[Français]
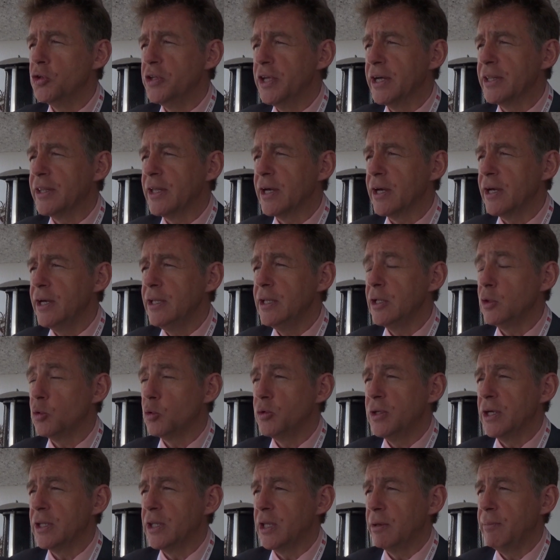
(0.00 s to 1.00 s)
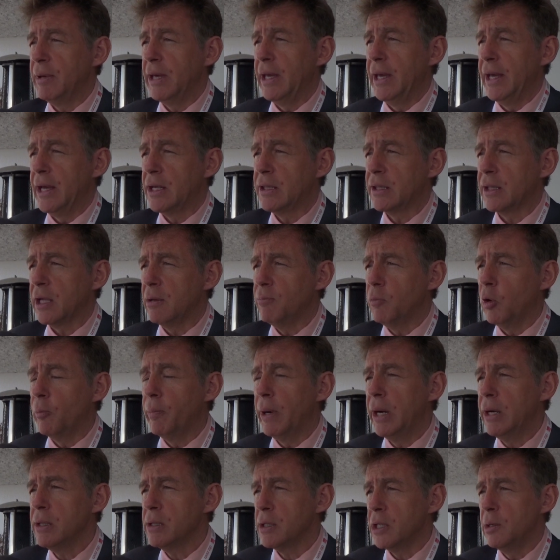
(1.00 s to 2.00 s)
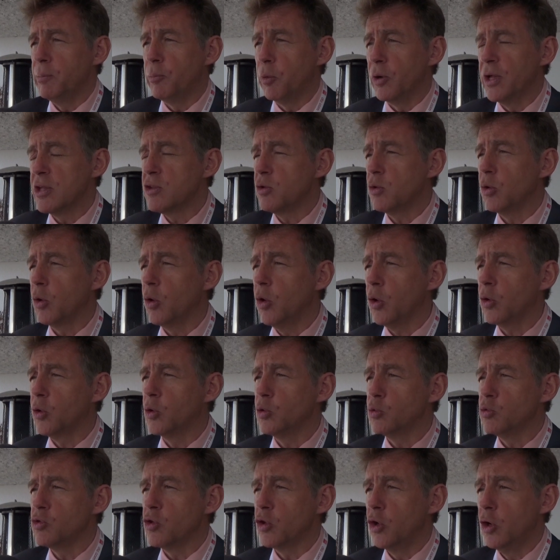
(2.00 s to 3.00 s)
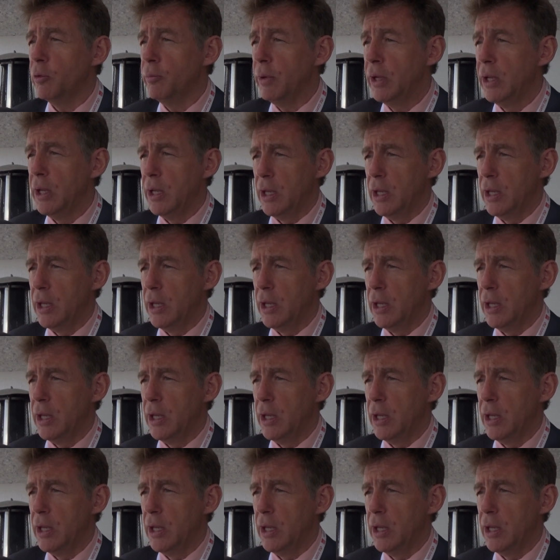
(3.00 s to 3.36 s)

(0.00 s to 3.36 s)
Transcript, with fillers: d'intérêt, des taux d'intérêt extrêmement bas, ce qui pour l'assureur que nous sommes